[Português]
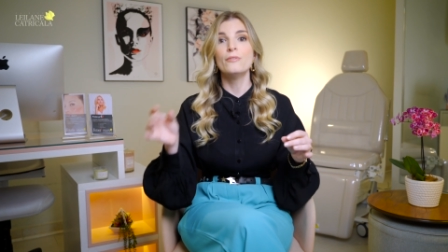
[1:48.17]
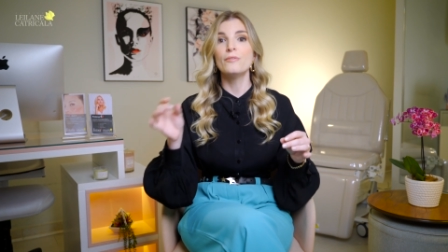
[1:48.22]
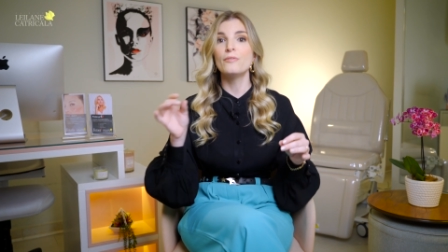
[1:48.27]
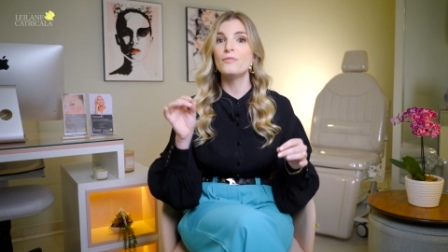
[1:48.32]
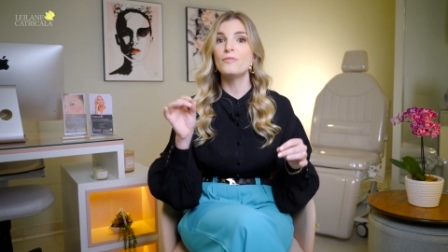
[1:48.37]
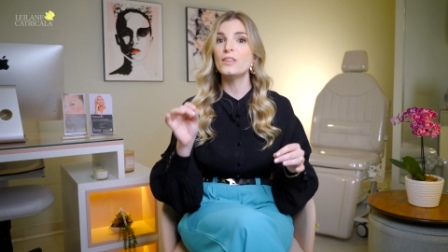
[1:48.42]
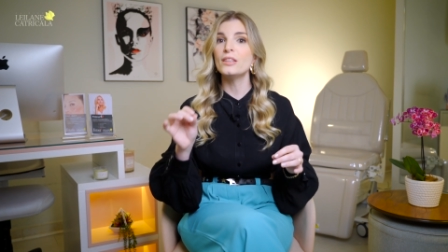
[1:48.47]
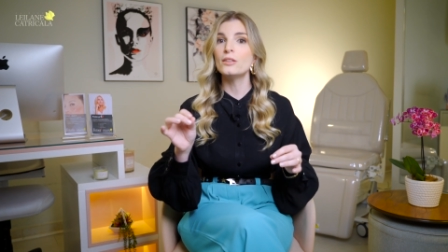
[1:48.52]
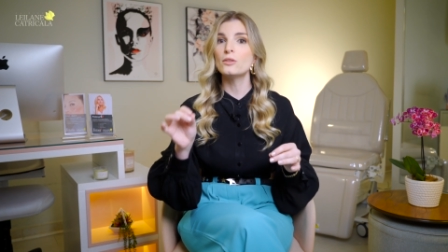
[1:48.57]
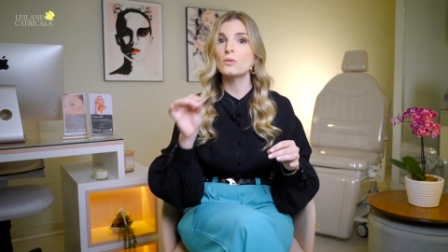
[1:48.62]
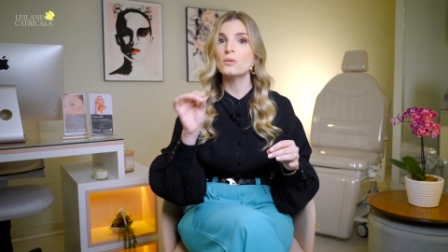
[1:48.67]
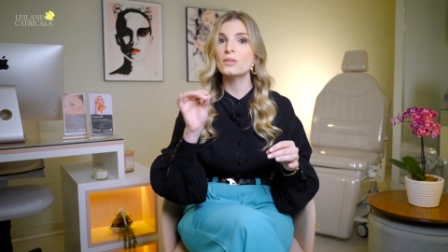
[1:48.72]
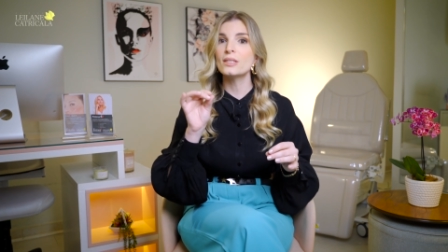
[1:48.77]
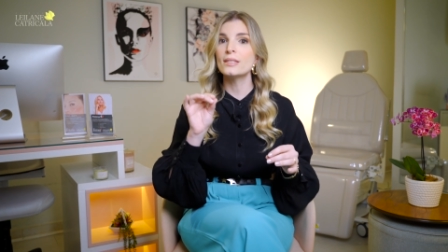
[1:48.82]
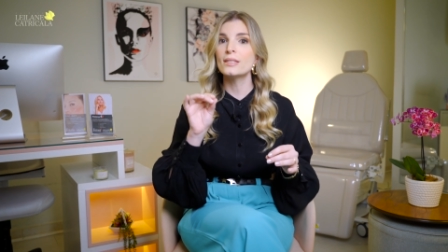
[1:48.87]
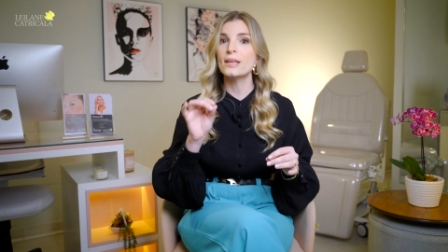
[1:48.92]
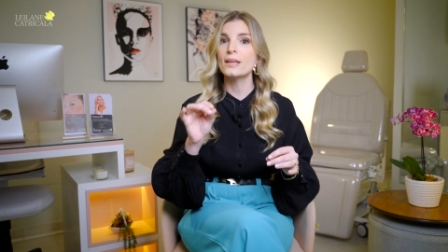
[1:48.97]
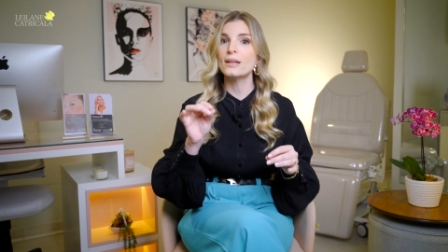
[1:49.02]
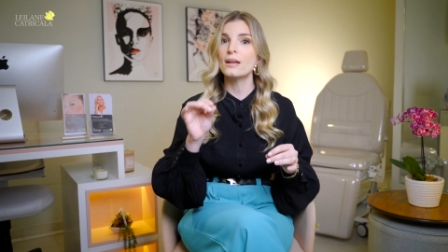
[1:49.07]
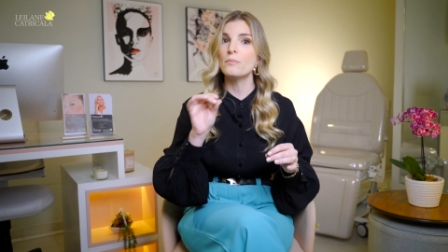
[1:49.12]

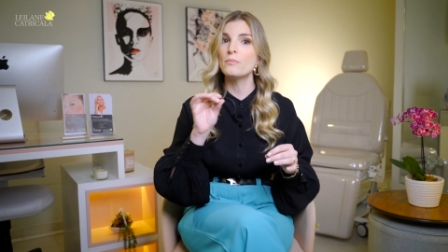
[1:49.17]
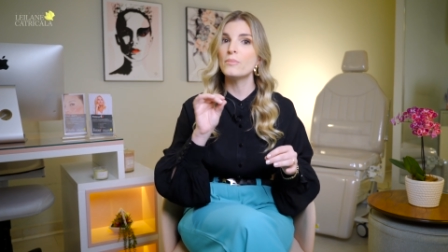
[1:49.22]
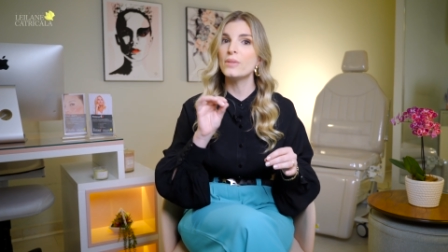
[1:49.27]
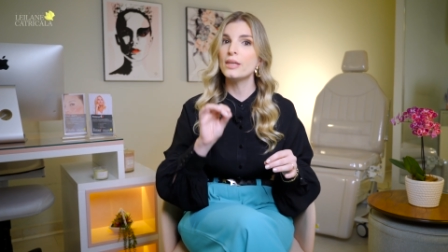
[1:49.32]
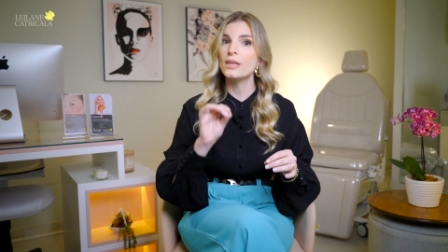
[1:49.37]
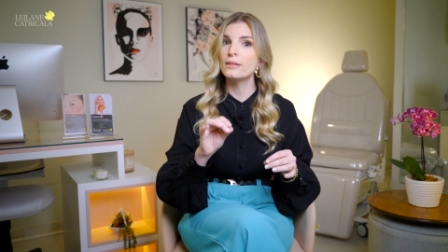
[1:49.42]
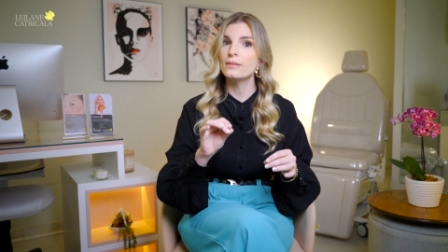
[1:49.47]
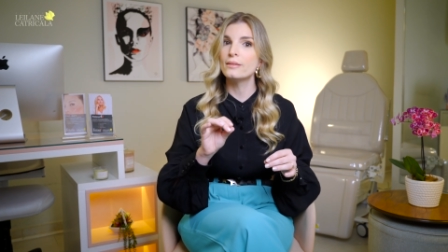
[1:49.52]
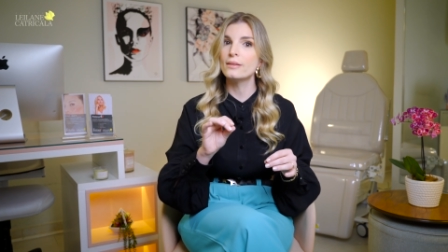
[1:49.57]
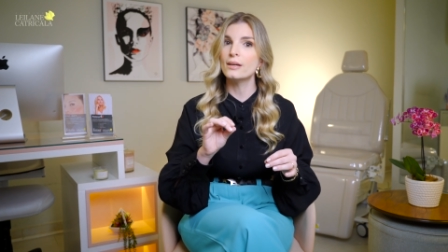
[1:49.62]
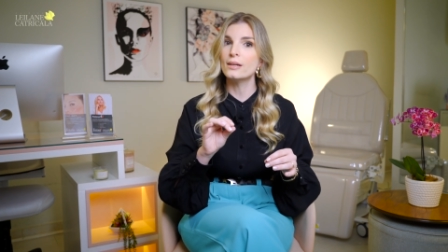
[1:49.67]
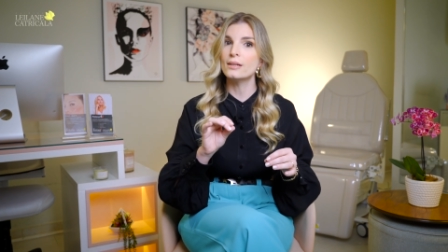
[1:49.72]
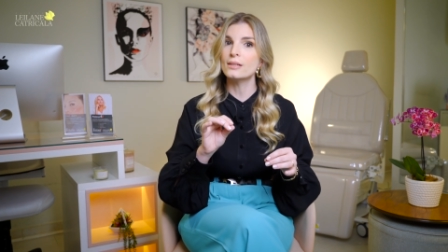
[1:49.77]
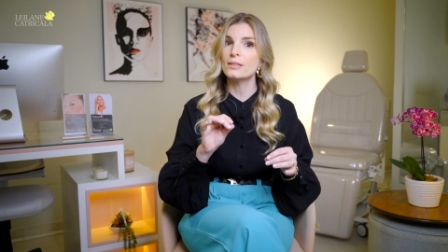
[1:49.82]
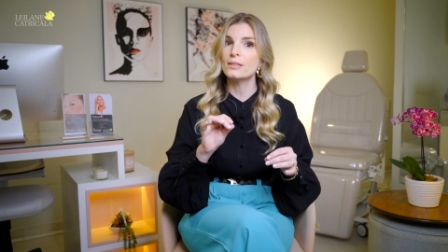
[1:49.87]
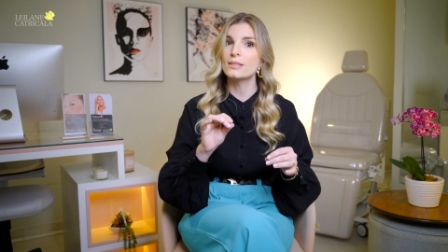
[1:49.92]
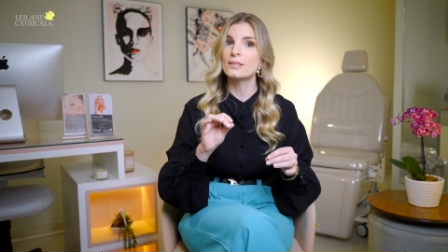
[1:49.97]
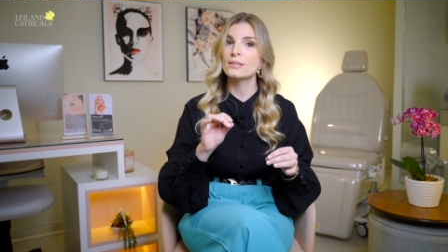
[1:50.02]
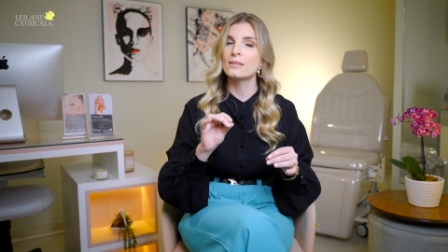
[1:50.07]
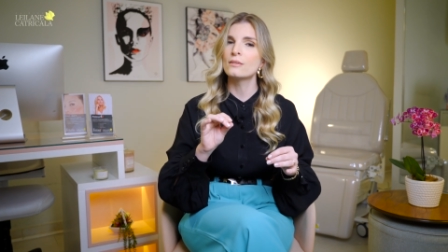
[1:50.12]

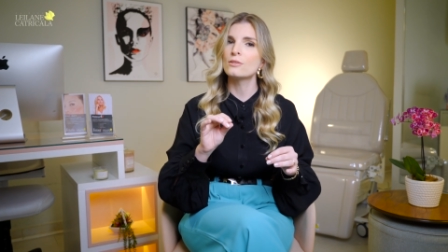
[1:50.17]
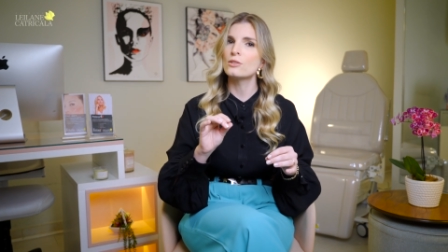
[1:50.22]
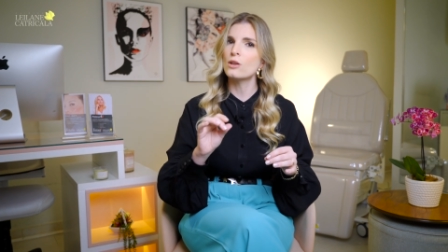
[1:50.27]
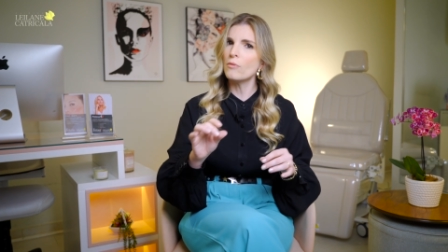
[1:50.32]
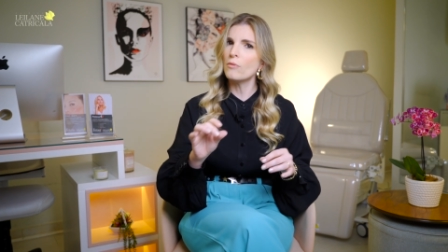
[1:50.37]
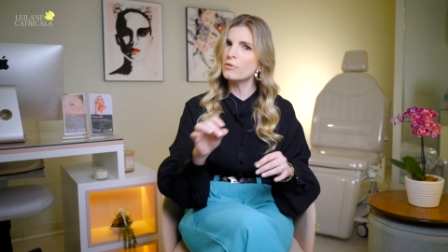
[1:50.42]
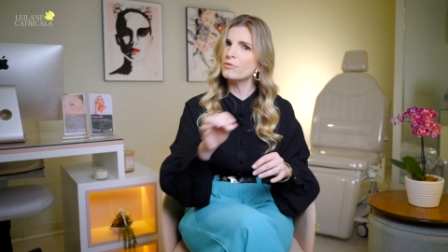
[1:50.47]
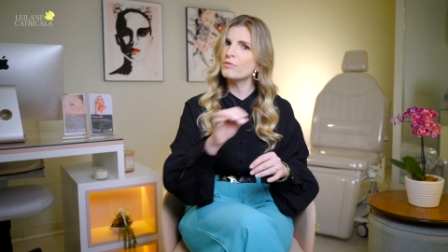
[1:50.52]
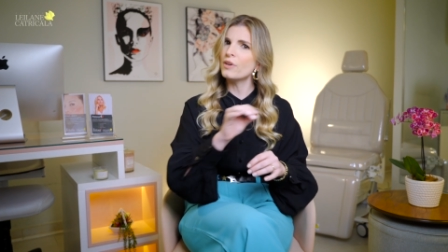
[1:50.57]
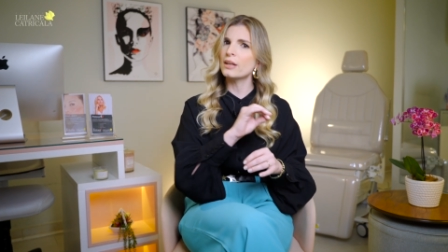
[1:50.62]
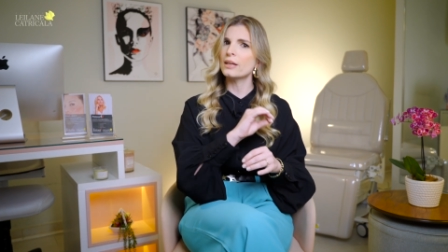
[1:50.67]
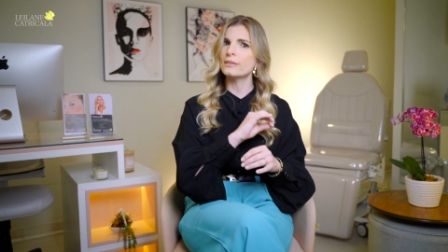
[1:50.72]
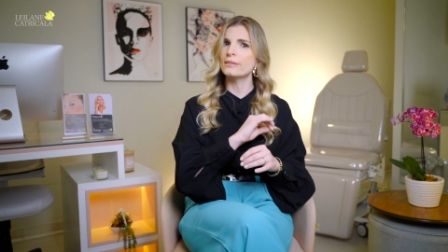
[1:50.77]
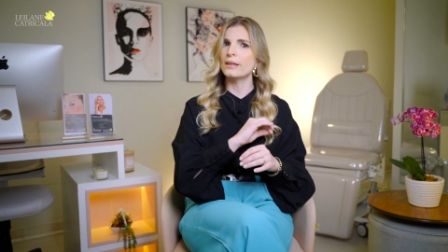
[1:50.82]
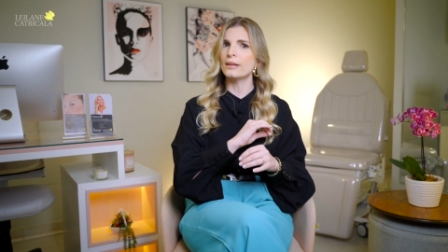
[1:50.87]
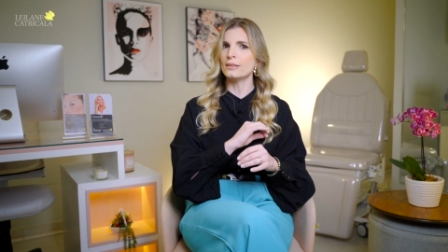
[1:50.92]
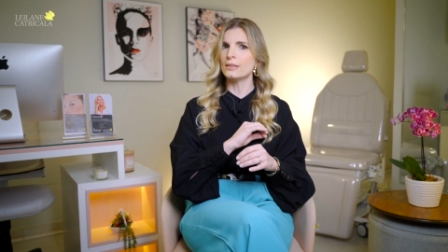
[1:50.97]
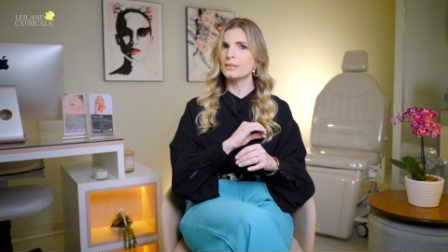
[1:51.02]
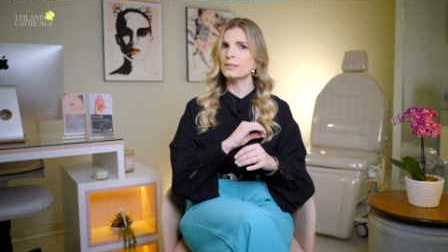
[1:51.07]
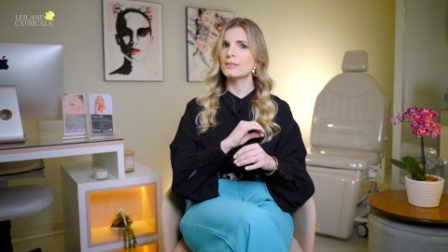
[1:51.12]
fitoceramidas. Já ouviu falar
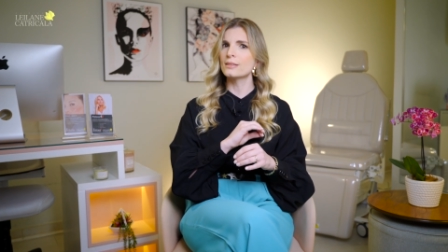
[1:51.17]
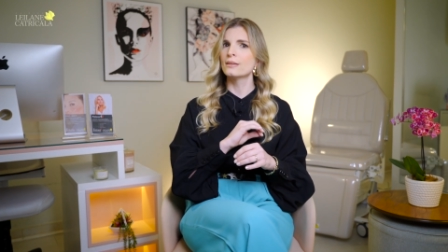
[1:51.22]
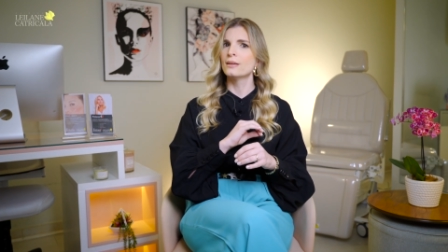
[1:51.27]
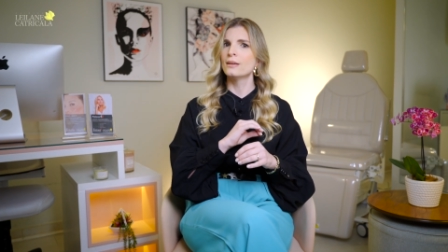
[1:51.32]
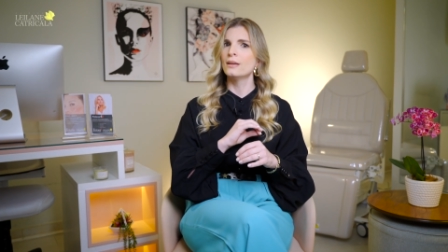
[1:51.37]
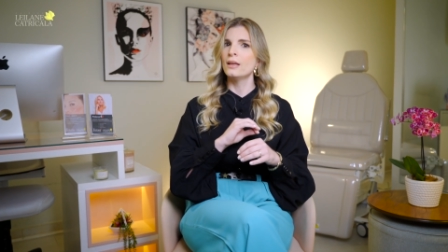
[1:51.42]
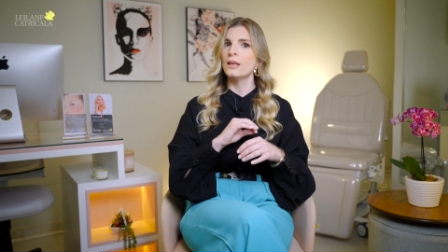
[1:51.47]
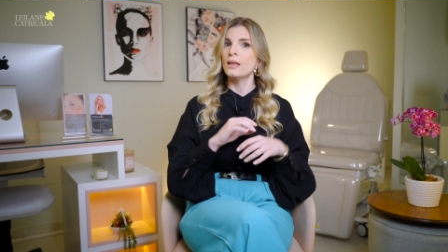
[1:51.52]
delas?